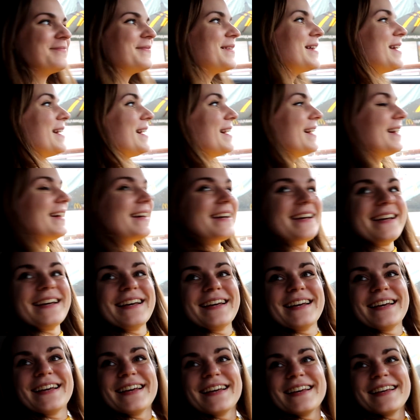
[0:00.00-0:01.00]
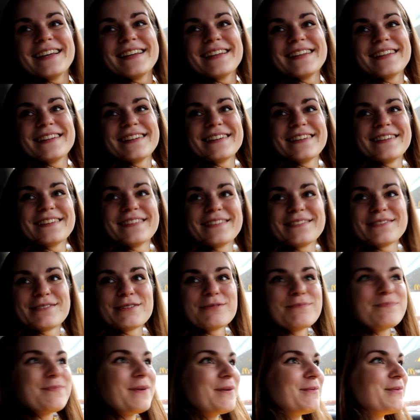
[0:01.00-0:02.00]
тут, по-моему, все химки в, МАК
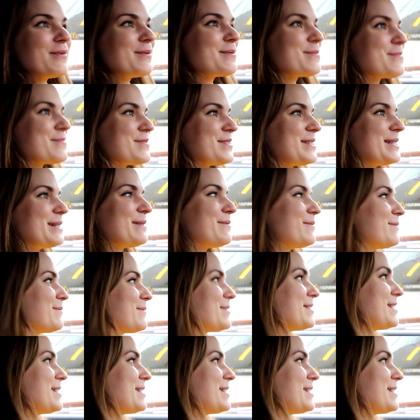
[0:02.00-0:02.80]
Тут, по-моему, все,